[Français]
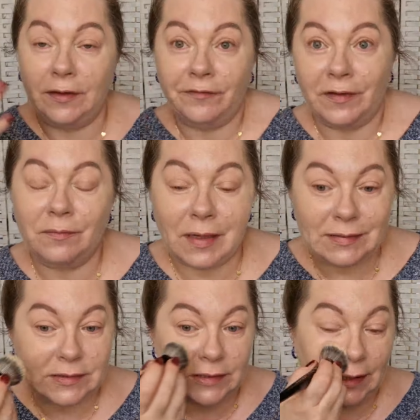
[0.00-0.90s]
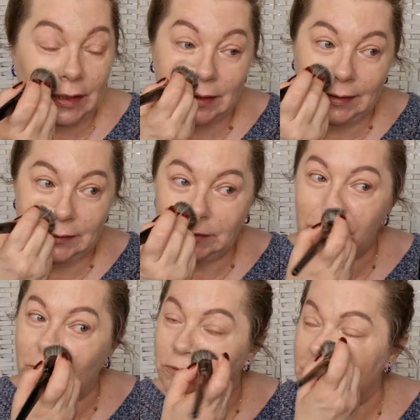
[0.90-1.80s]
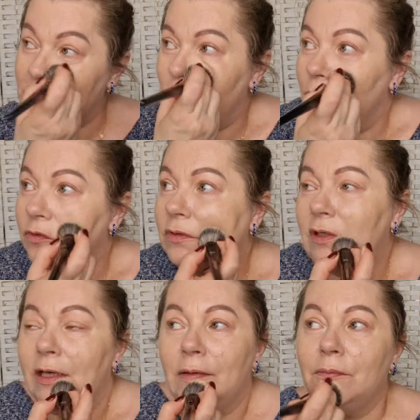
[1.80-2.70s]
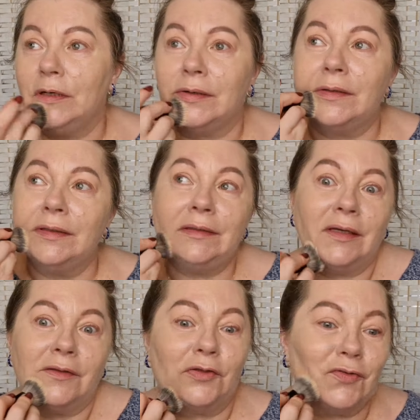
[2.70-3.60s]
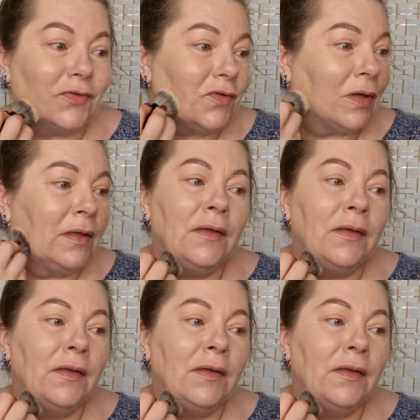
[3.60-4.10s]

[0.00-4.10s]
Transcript: effet de matière, rien du tout. C'est comme une crème euh, hydratante.